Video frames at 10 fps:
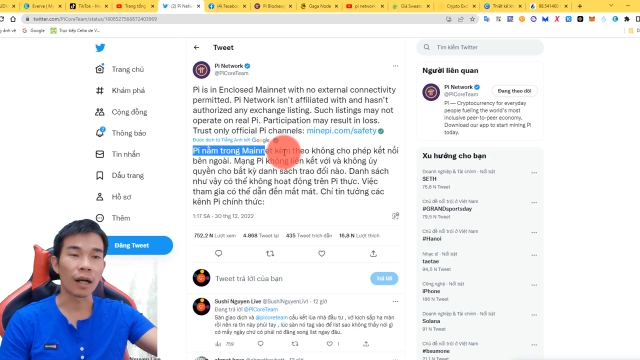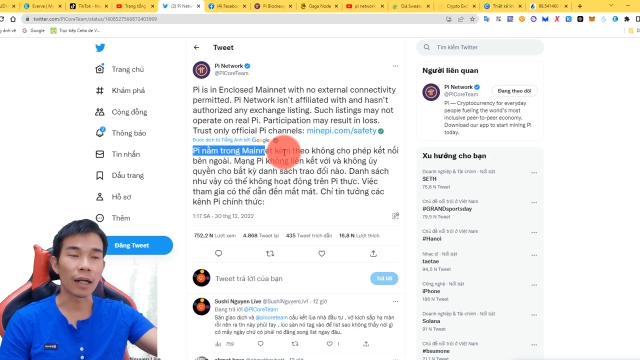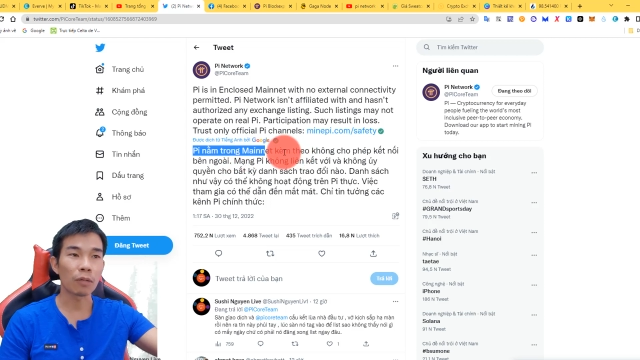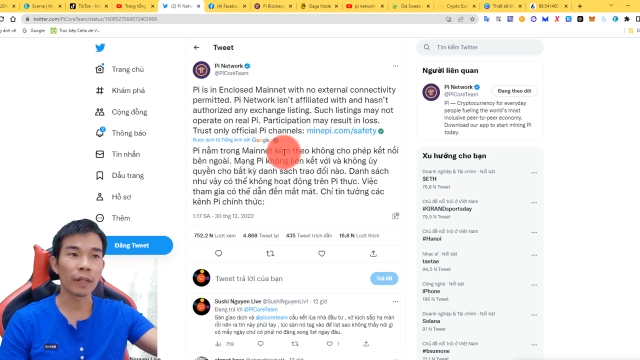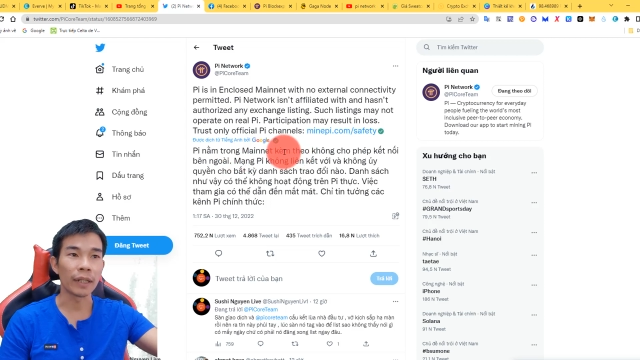
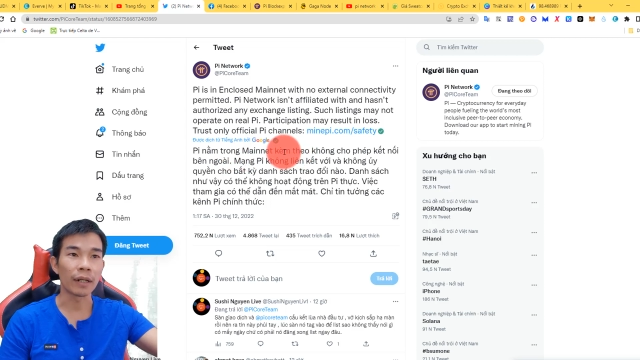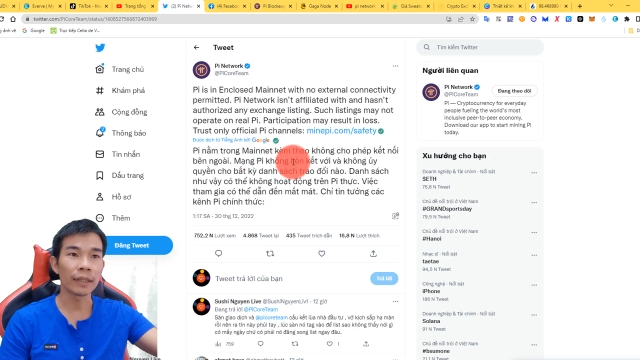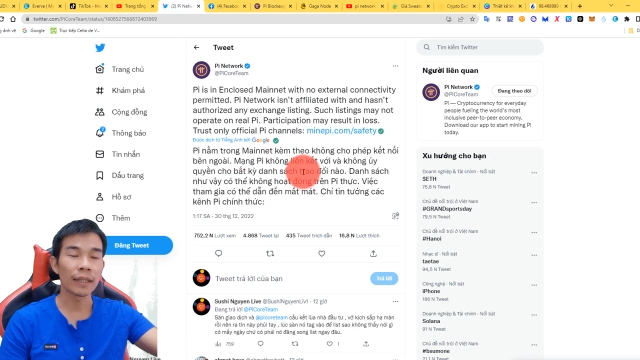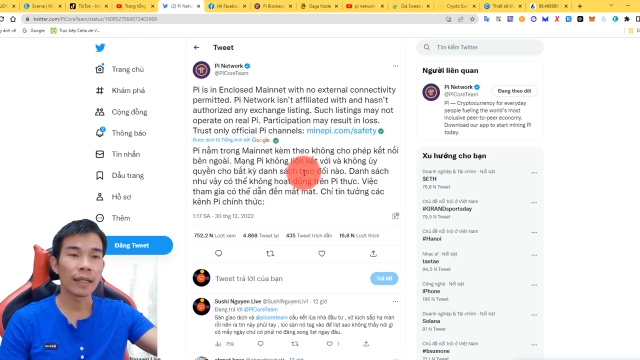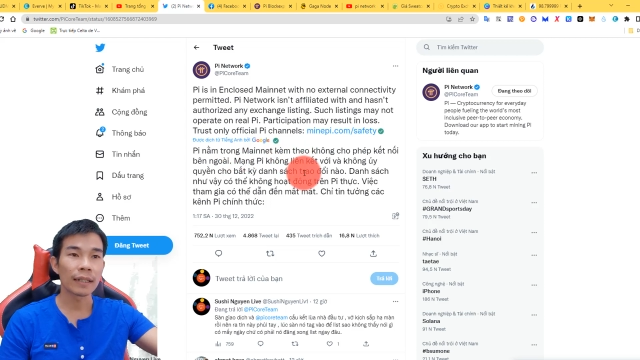Họ không hề
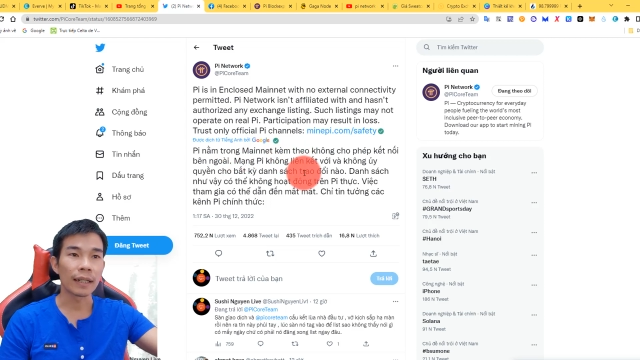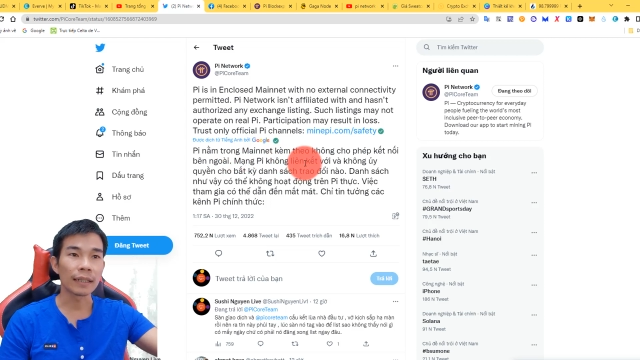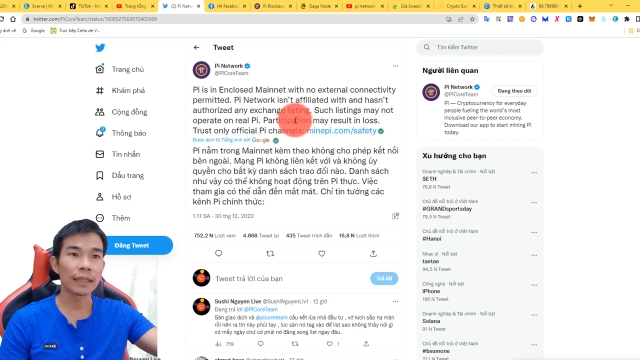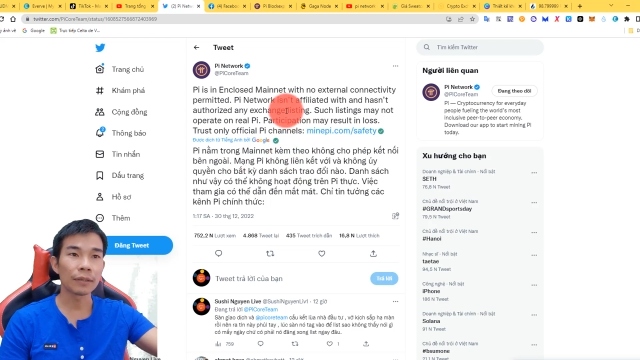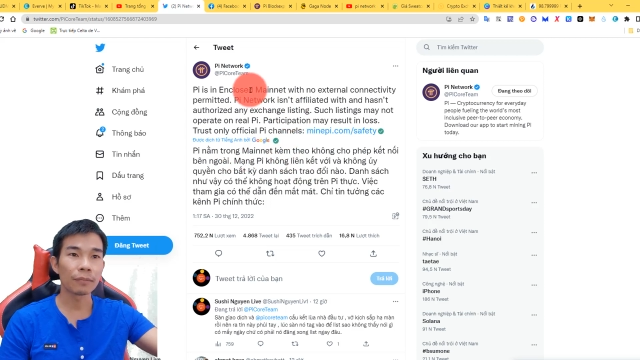nói,
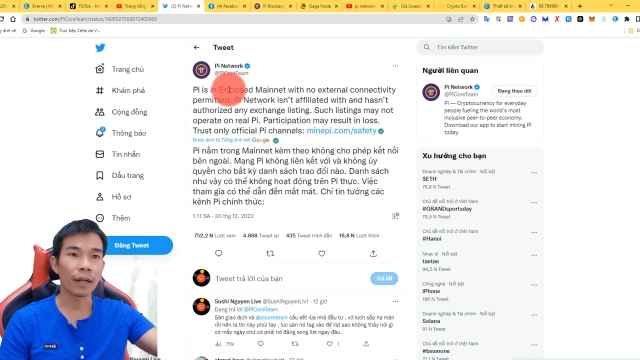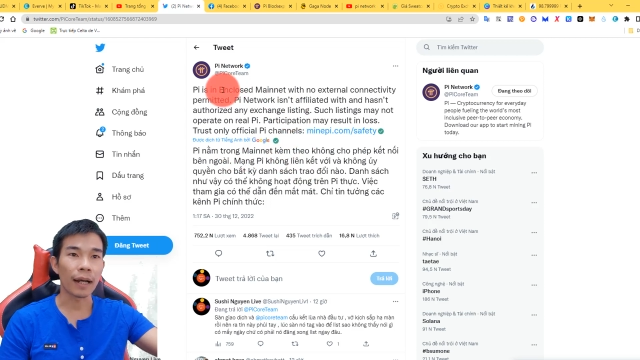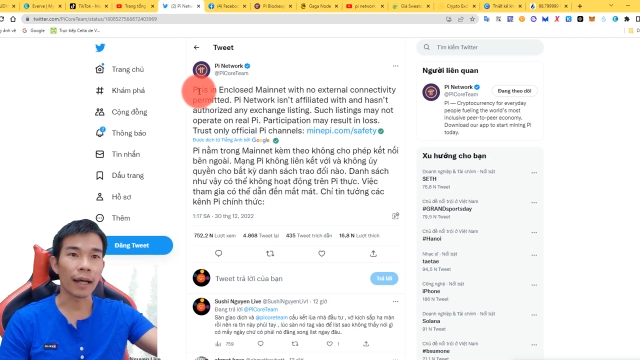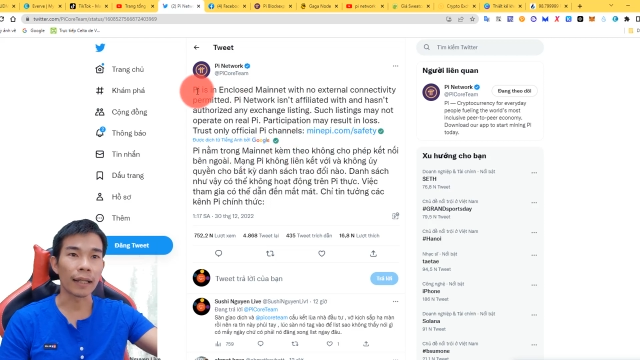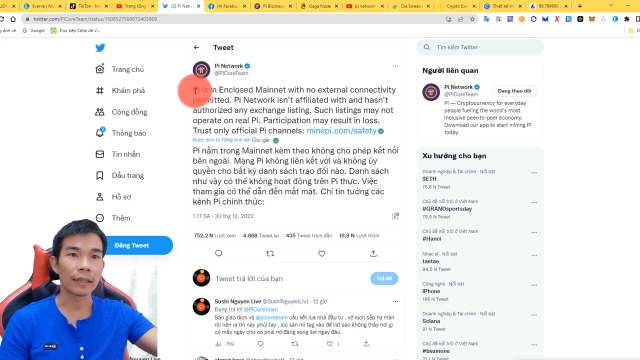để khi
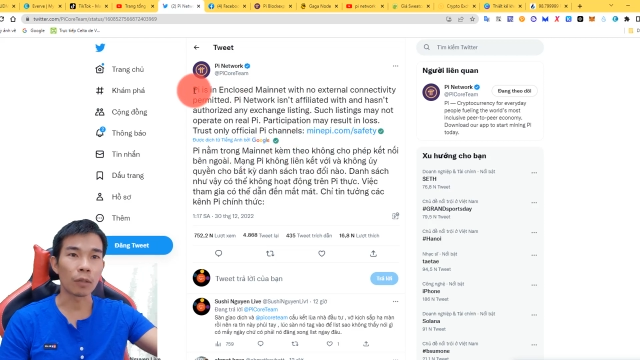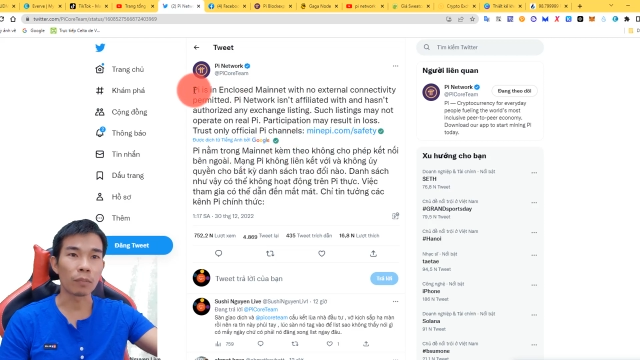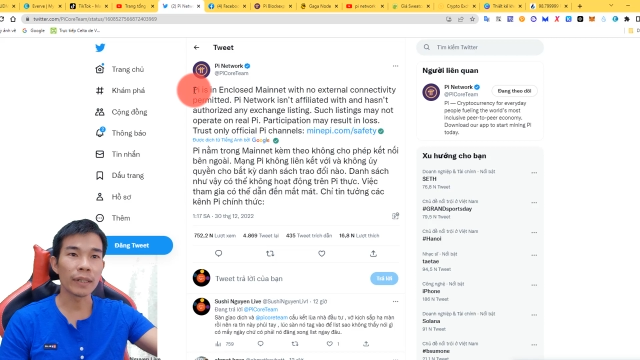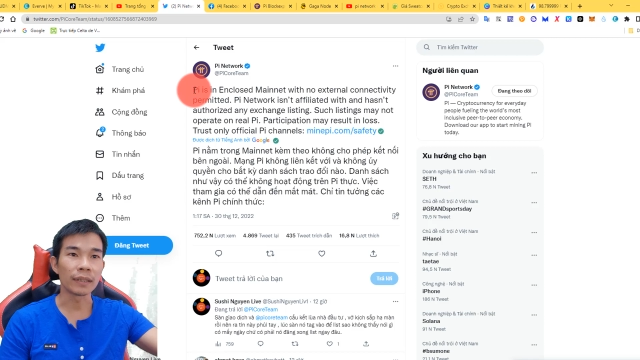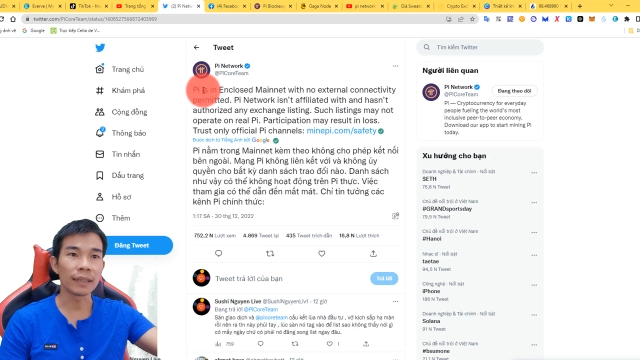mà
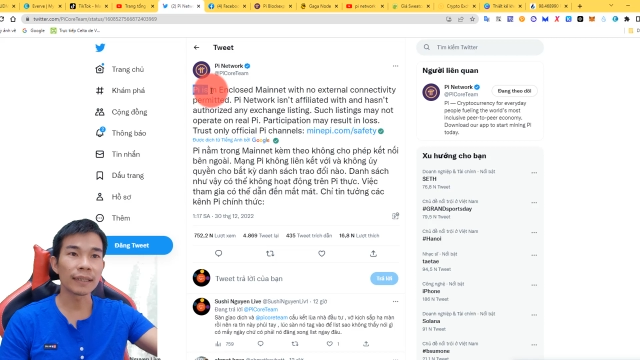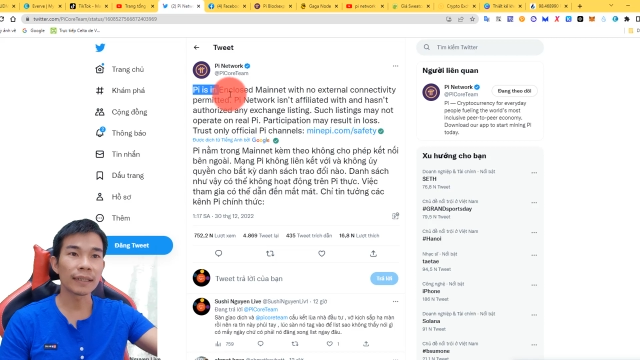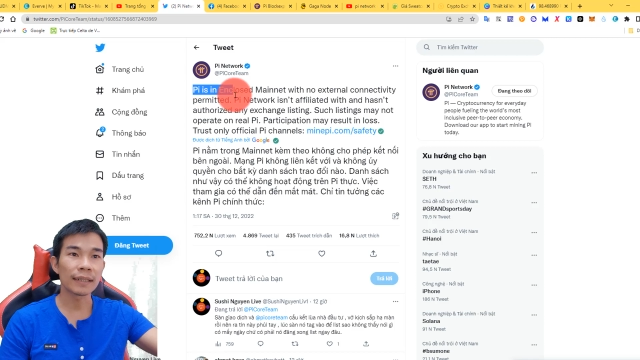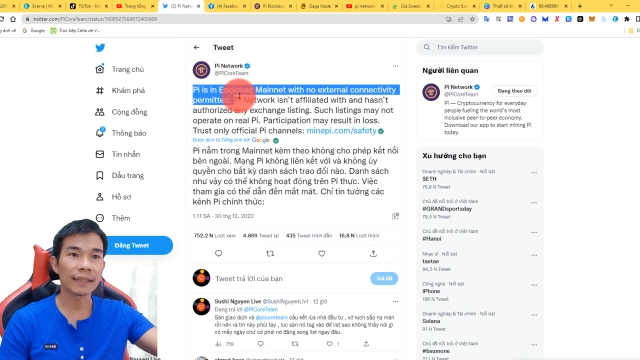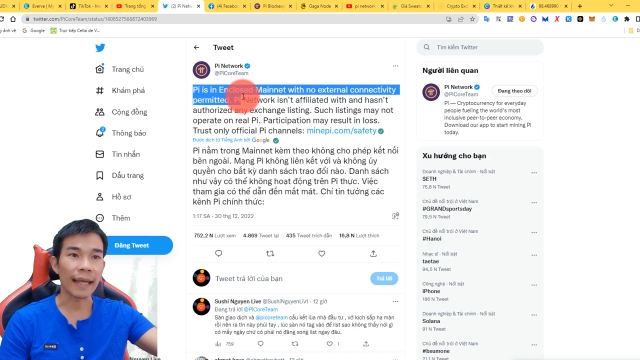đồng Pi được list
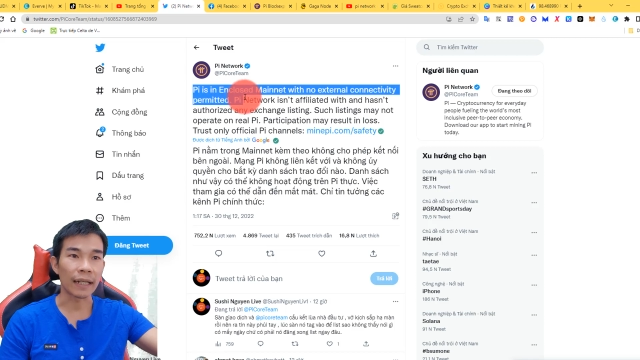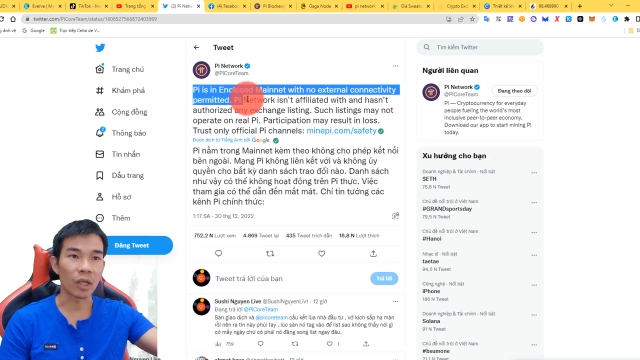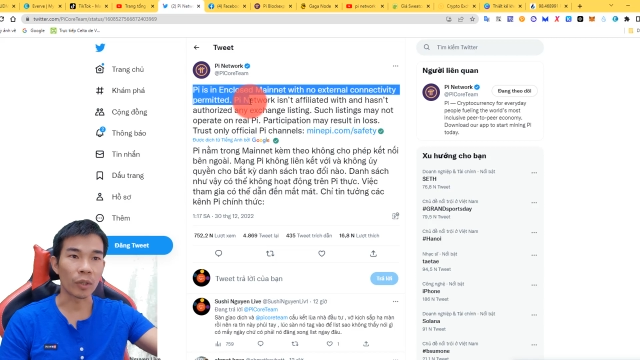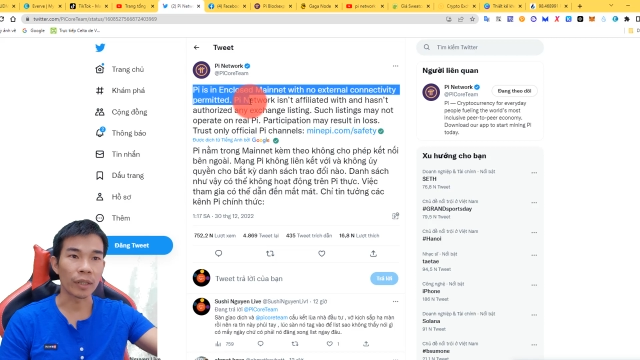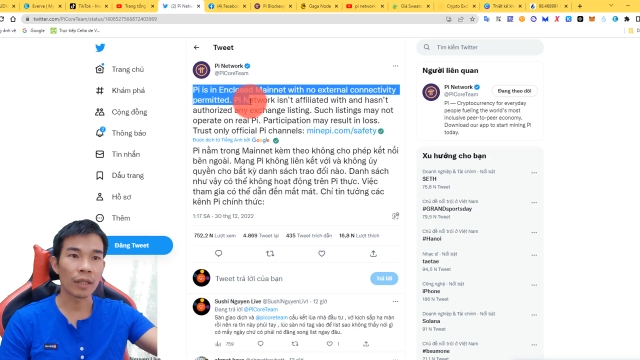ở trên sàn
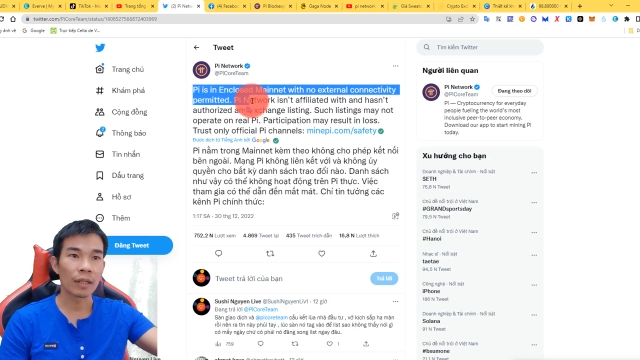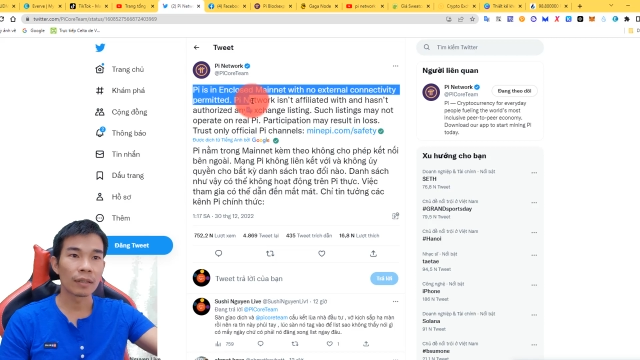rồi,